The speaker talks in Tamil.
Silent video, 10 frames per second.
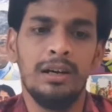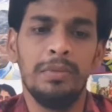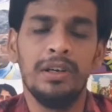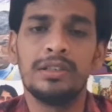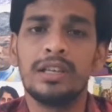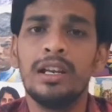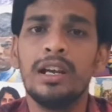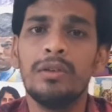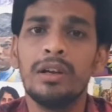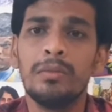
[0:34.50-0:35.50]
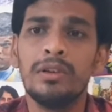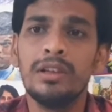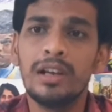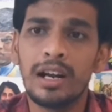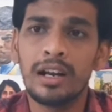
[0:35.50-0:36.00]
அப்போ சைனாவை நம்ம
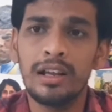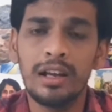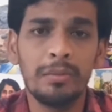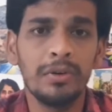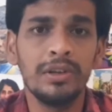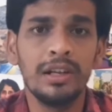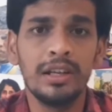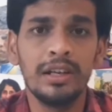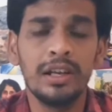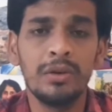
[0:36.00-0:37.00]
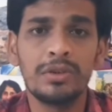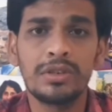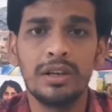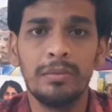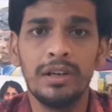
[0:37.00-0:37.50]
வந்து கடற்கரை பகுதியில் அது இந்தியன்
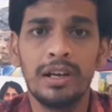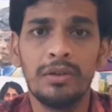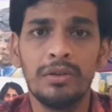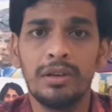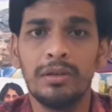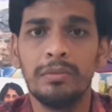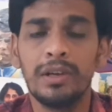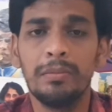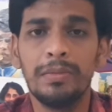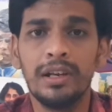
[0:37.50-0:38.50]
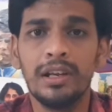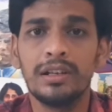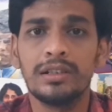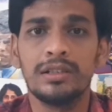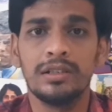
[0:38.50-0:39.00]
ஓஷன் அப்படின்ற ஒரு மிகப்பெரிய
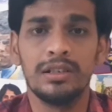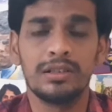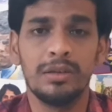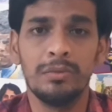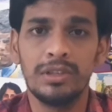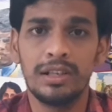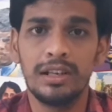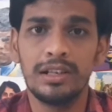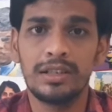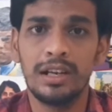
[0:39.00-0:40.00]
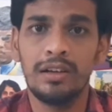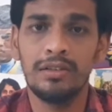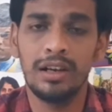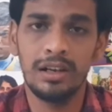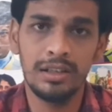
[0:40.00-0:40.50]
சமுத்திரத்தில் சைனா
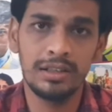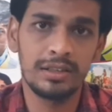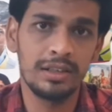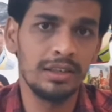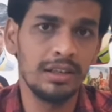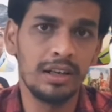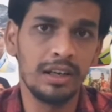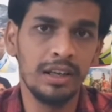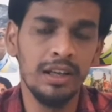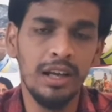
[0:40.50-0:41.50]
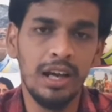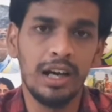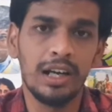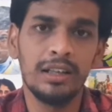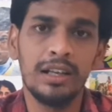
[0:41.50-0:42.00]
வந்து ஆதிக்கத்தை செலுத்திட்டுருக்கு
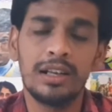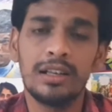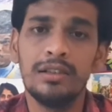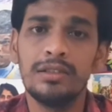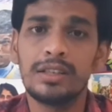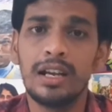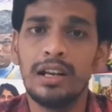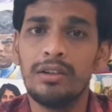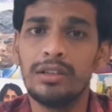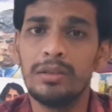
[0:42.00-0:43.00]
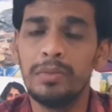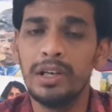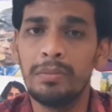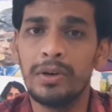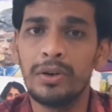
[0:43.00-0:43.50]
அந்த இடத்துல வந்து சைனா வந்து
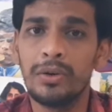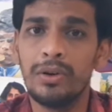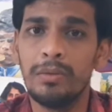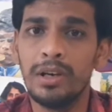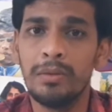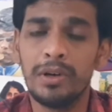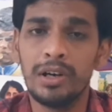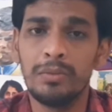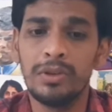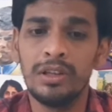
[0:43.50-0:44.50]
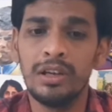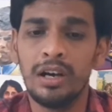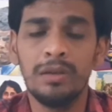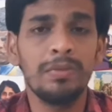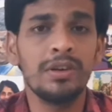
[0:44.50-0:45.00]
பீட் பண்ணணும் அப்படின்னு பார்க்கும்போது
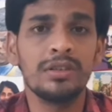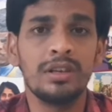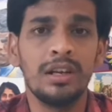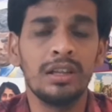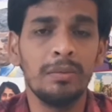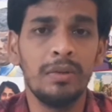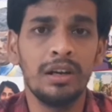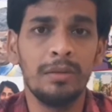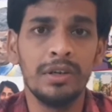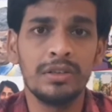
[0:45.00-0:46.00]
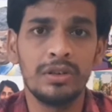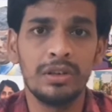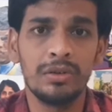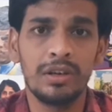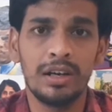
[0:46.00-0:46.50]
ஆப்ரேஷன் அந்தமான் அப்படின்னு
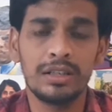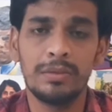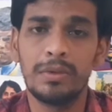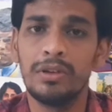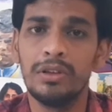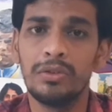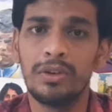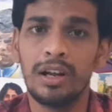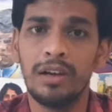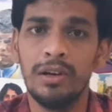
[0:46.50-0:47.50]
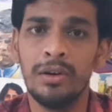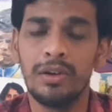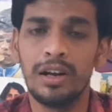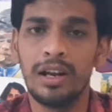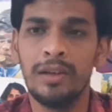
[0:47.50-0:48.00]
சொல்லிட்டு ஒரு கான்செப்டை வந்து சொல்கிறாங்க
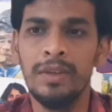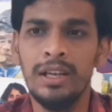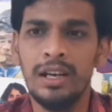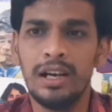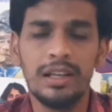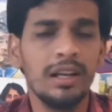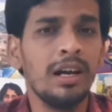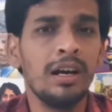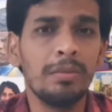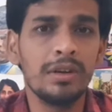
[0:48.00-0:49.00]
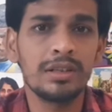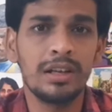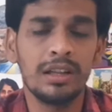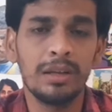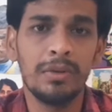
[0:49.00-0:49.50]
வல்லுநர்கள்லாம் அது என்ன
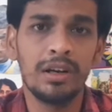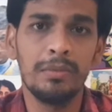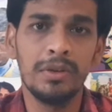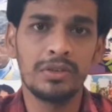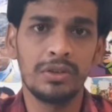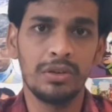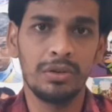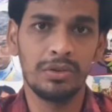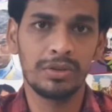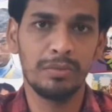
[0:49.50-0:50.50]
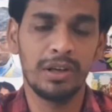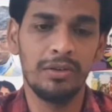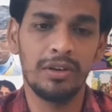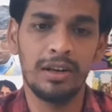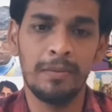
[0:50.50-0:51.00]
ஆப்ரேஷன் அந்தமான் அப்படின்னு சொல்லிட்டு ஒரு கொஷின்
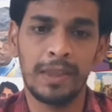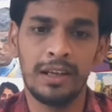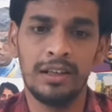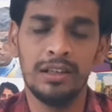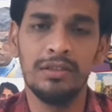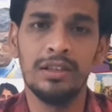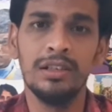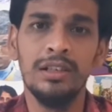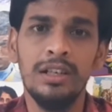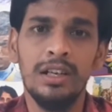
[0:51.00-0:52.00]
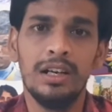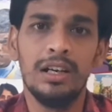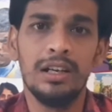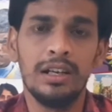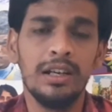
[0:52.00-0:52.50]
மார்க் வரலாம் அதாவது வந்து
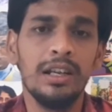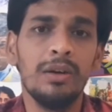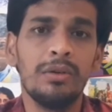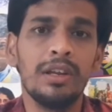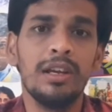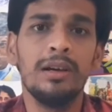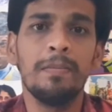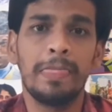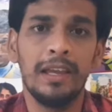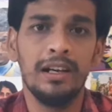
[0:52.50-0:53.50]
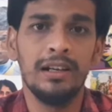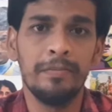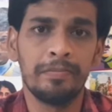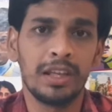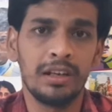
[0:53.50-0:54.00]
இந்தியாவுடைய
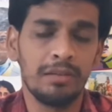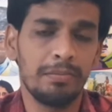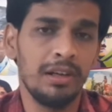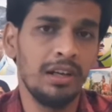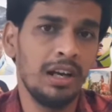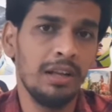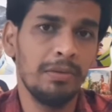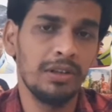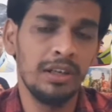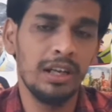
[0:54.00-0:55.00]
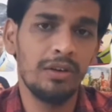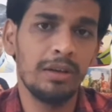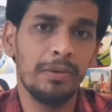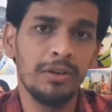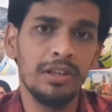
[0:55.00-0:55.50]
எல்லை பகுதி
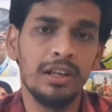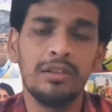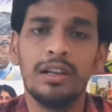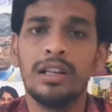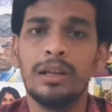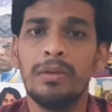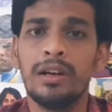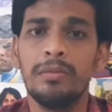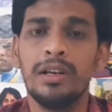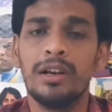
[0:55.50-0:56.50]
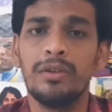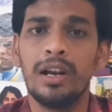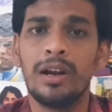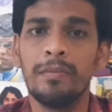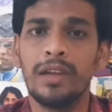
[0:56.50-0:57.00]
இந்தியாவுடைய பகுதி தான் அந்த அந்தமான் அப்படின்ற ஒரு
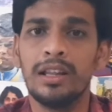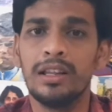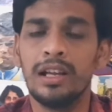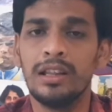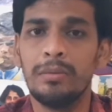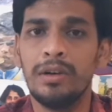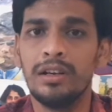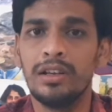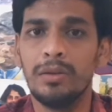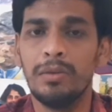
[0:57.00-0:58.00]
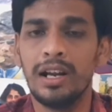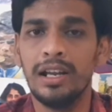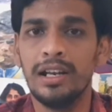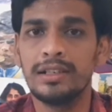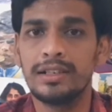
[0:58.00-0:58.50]
இடம் அந்த அந்தமான் நிக்கோபார்
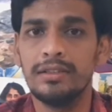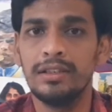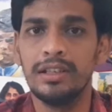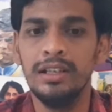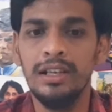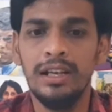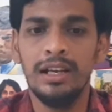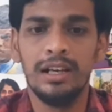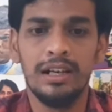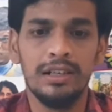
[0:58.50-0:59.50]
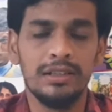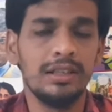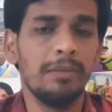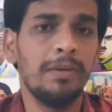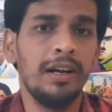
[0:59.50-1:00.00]
ஐலாண்ட்ஸில் வந்து
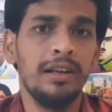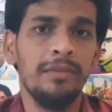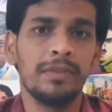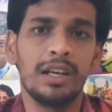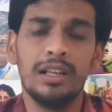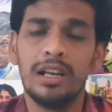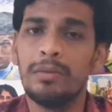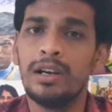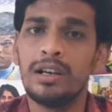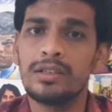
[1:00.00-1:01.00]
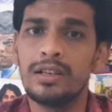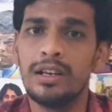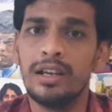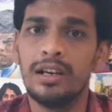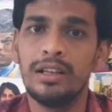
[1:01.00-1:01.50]
ஜப்பான் அது இல்லாமல்
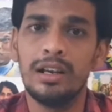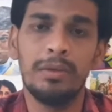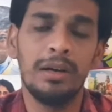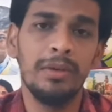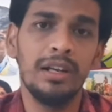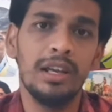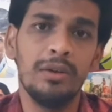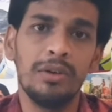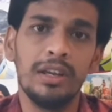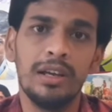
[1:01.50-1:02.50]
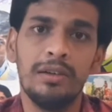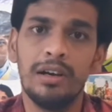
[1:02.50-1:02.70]
ஆஸ்திரேலியா அது இல்லாமல் அமெரிக்காவுடைய